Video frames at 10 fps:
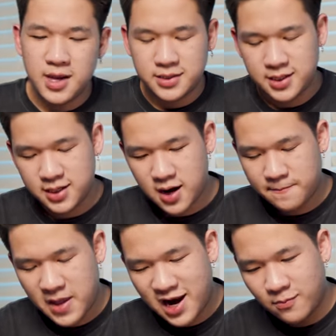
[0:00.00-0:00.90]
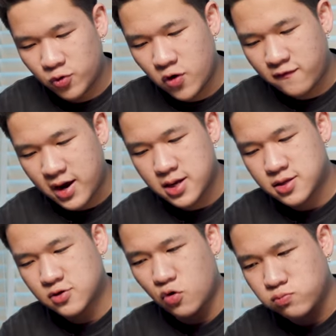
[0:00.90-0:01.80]
Thì đây là một đôi
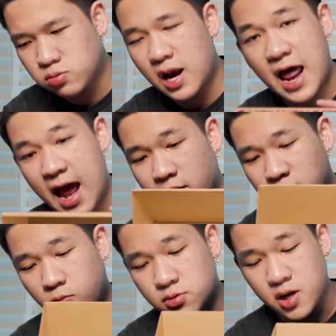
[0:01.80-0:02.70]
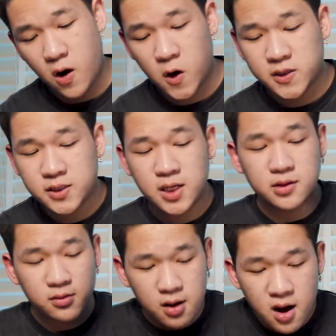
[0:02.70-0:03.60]
Vans cũng là dòng giày
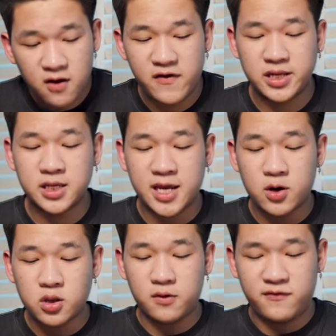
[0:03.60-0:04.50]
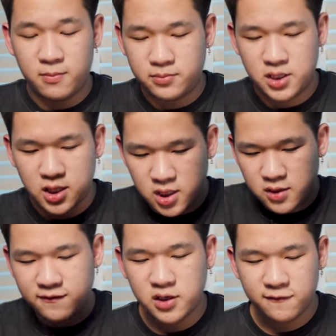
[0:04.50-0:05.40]
authentic nữa. Về thiết kế của sản phẩm
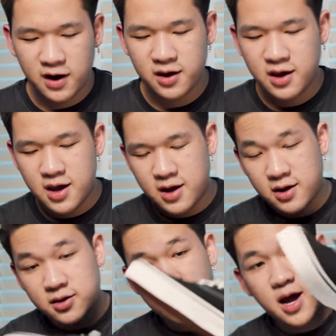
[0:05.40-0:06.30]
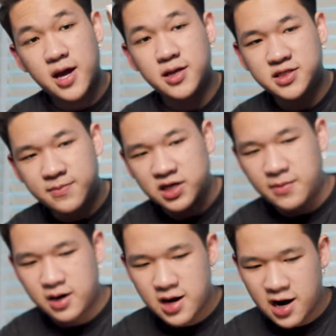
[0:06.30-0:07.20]
thì vẫn như vậy. Đây, trước mặt
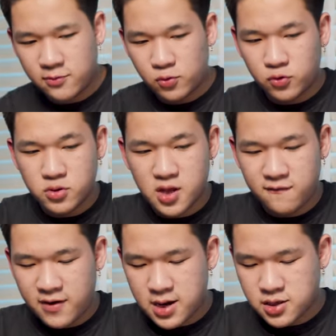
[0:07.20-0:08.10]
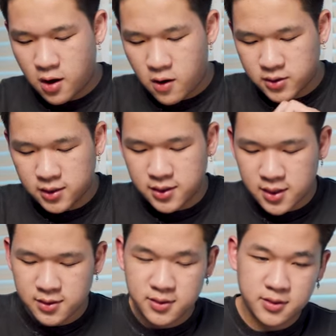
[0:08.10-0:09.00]
các bạn đây là một đôi giày Vans
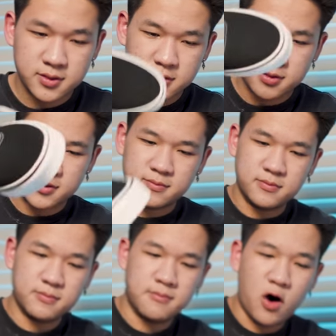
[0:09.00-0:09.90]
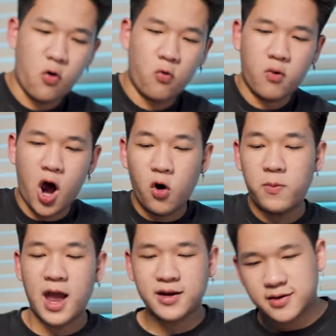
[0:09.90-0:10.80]
authentic màu all
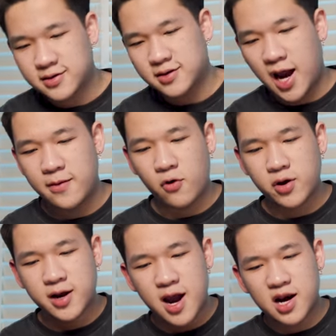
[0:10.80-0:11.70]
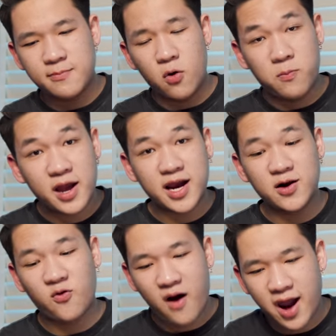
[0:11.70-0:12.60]
black, hay nói cách khác là màu black
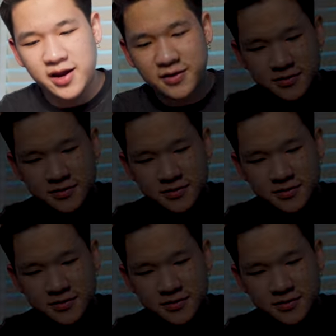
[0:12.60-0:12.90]
and white.